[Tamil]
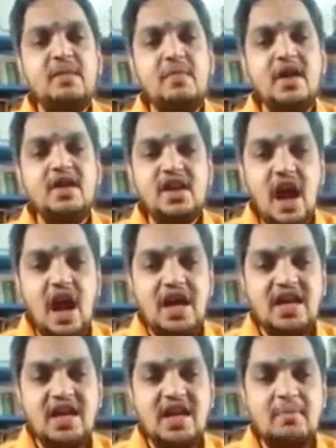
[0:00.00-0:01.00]
இனிமேல்
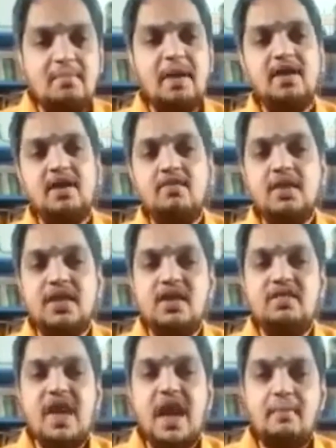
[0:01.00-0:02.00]
காய்கறி பழம்
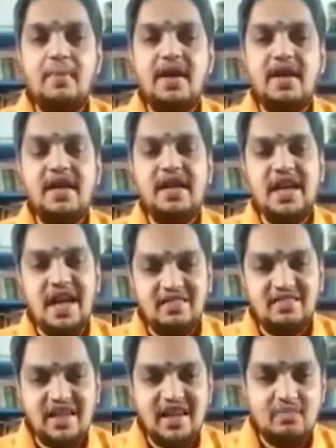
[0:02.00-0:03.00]
விற்கிற
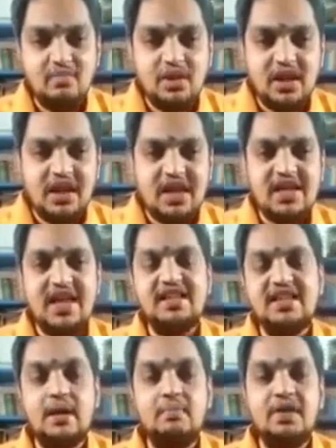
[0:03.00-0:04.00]
வியாபாரிகள்லாம் தினமும்
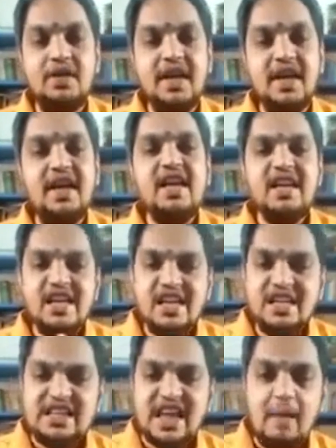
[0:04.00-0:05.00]
நெல்லிக்காய் சாப்பிடுங்க
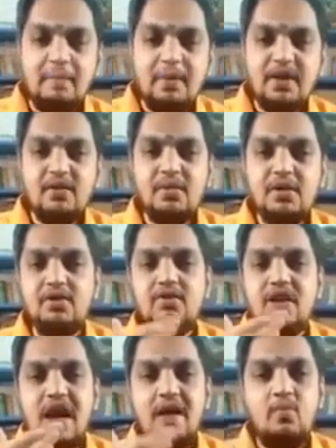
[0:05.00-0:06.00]
நீங்கள் சாப்பிட்றது
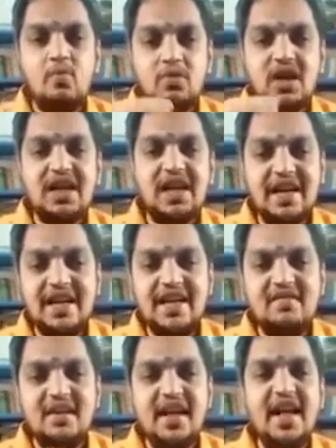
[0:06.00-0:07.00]
மட்டும் இல்லாமல் உங்கள்
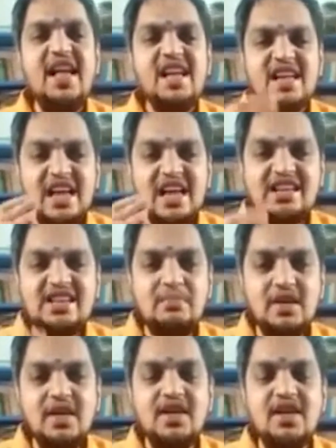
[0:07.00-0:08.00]
கடைக்கு வர
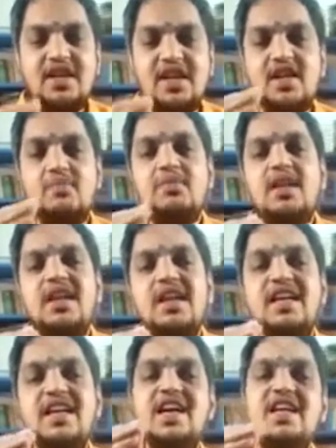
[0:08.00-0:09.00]
கஸ்டமர்கள்கிட்டையும்
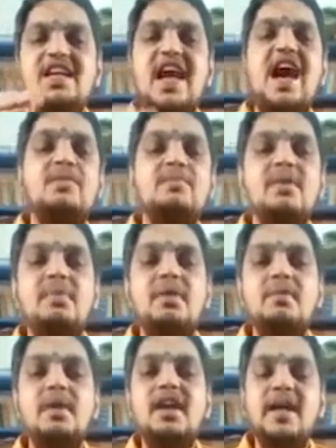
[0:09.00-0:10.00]
நெல்லிக்காயின அருமை
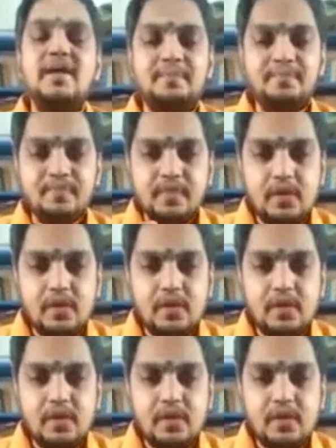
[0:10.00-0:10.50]
பெருமைகளை